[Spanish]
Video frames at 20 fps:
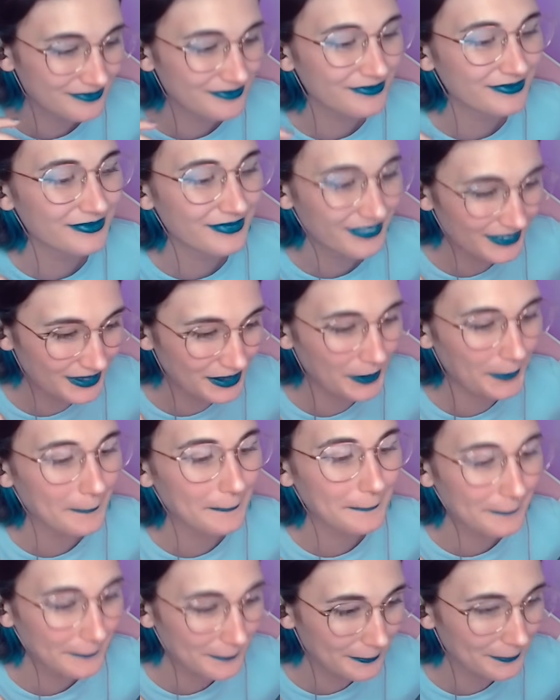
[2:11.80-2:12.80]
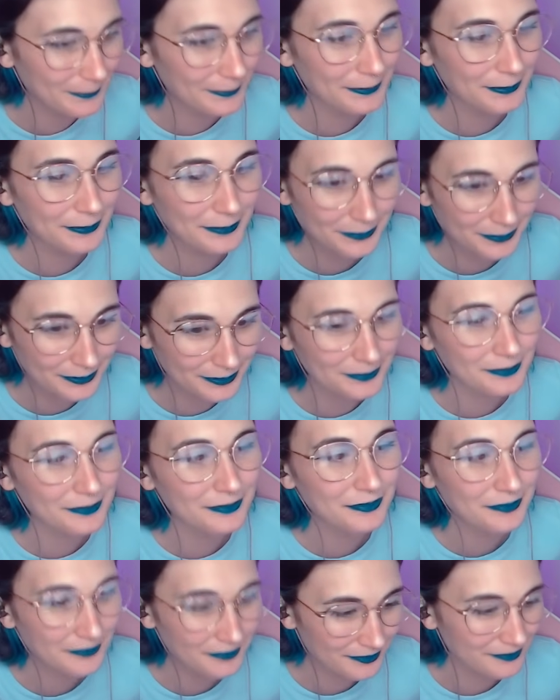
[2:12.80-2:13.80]
Blanco y largón,
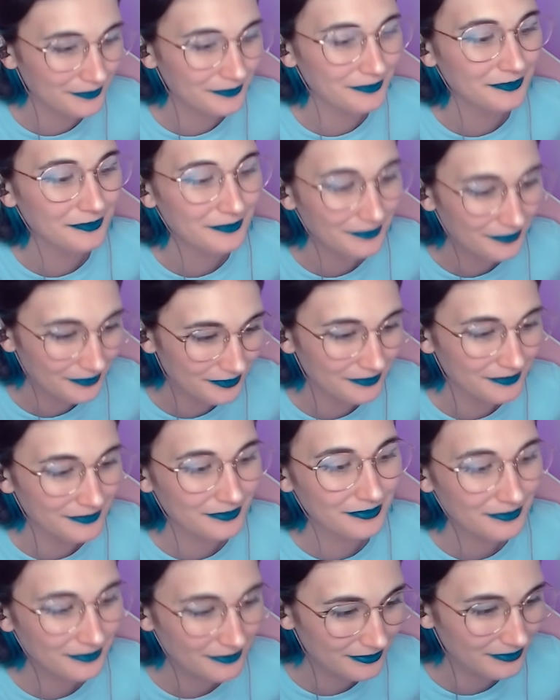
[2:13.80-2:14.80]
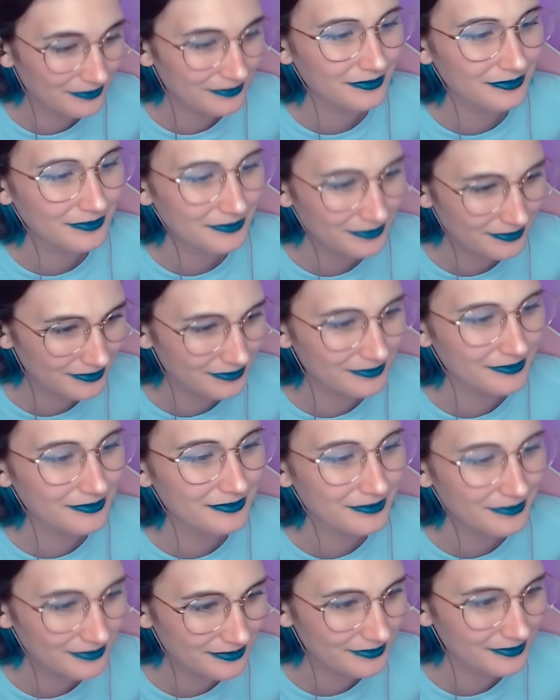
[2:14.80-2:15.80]
blanco y Llega hasta donde pasa el
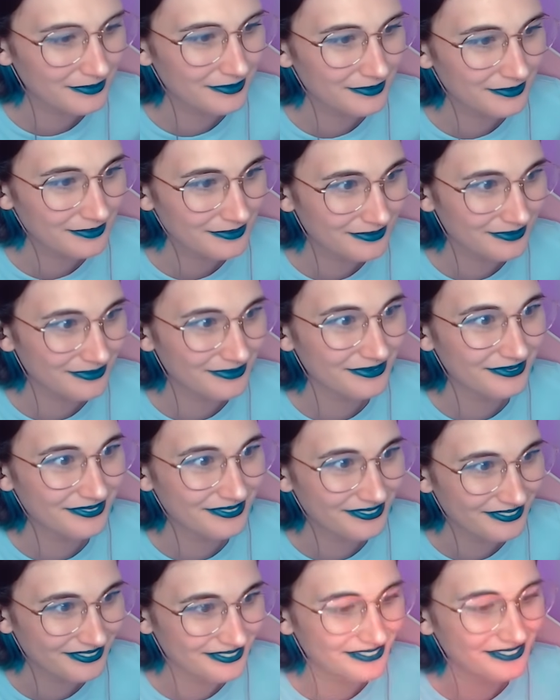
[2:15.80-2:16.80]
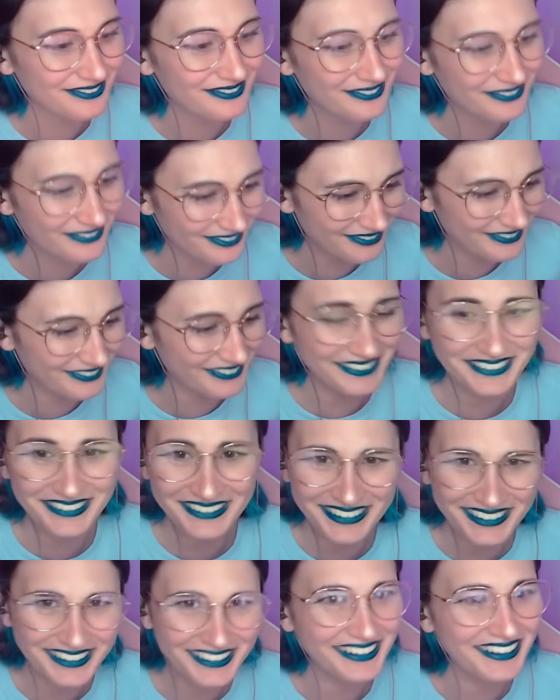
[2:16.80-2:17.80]
avión. me la la, sácame
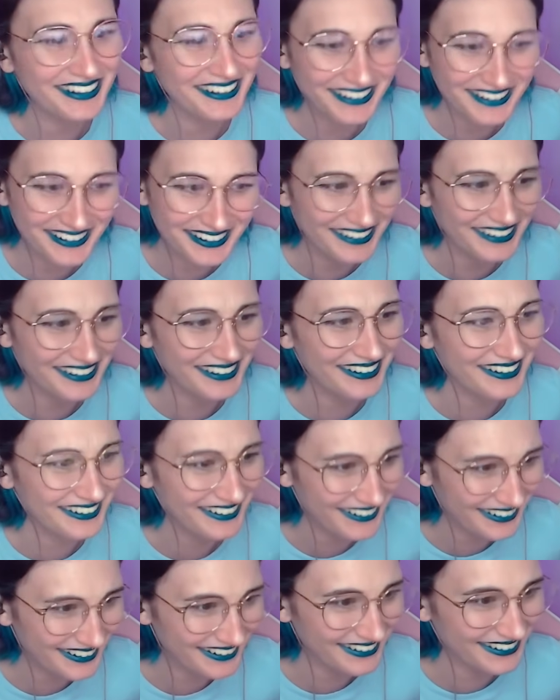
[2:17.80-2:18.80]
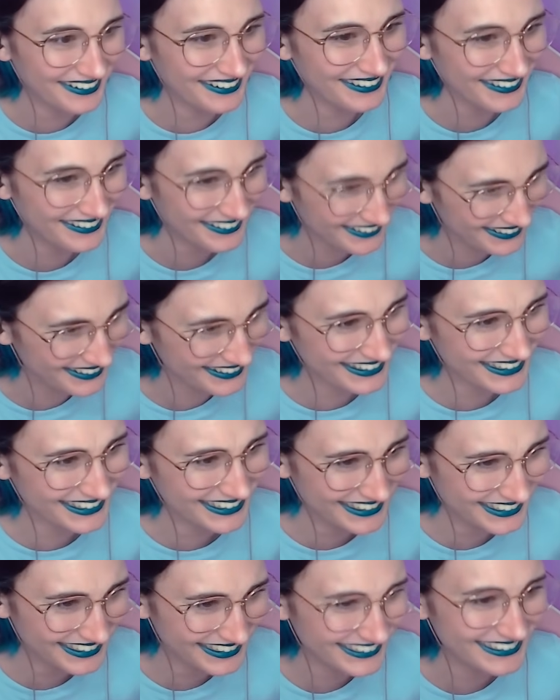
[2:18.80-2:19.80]
eche la la. Yo las compro todas y nunca
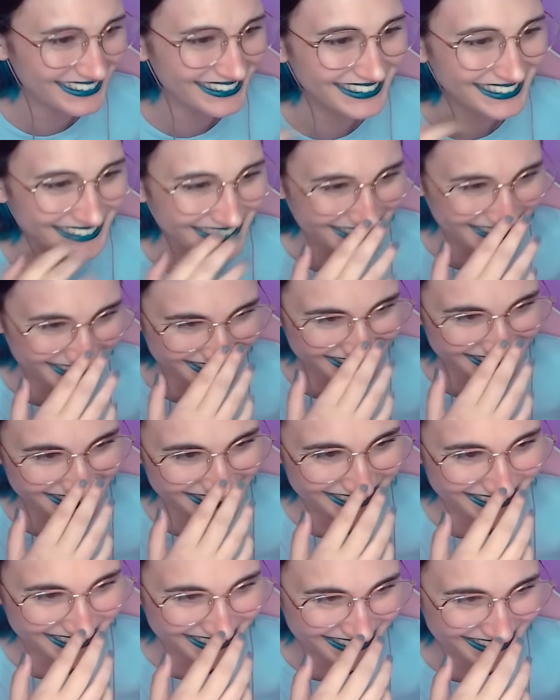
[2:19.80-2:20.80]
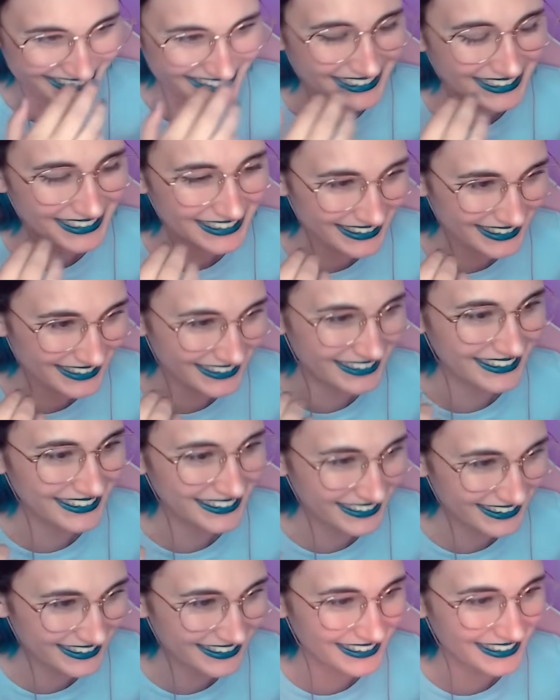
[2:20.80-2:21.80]
me pida nada. Arriba la chiva
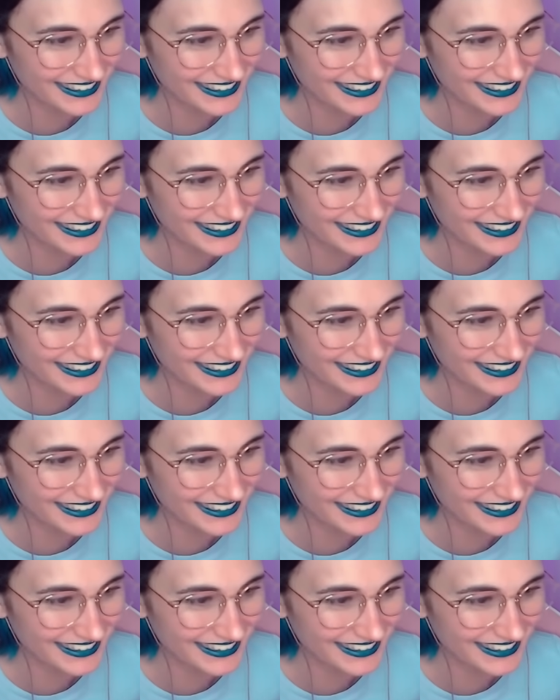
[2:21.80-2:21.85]
rayada.